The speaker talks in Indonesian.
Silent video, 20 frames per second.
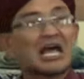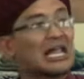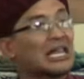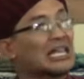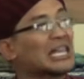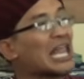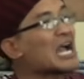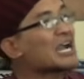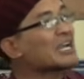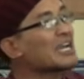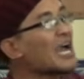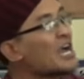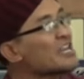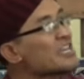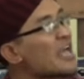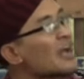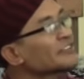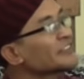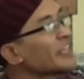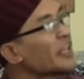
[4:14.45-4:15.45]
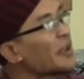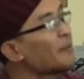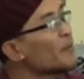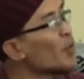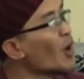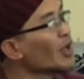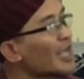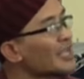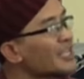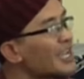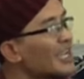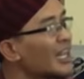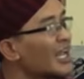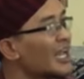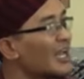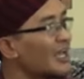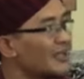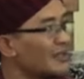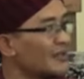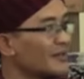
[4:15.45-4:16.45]
Langkah yang saya buat
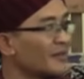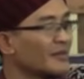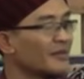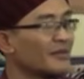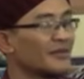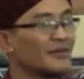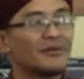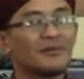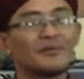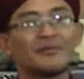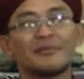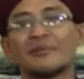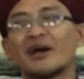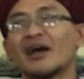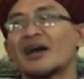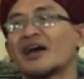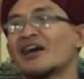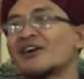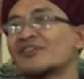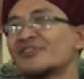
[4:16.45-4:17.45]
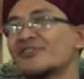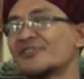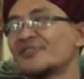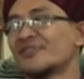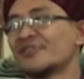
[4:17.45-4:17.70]
adalah, maaf,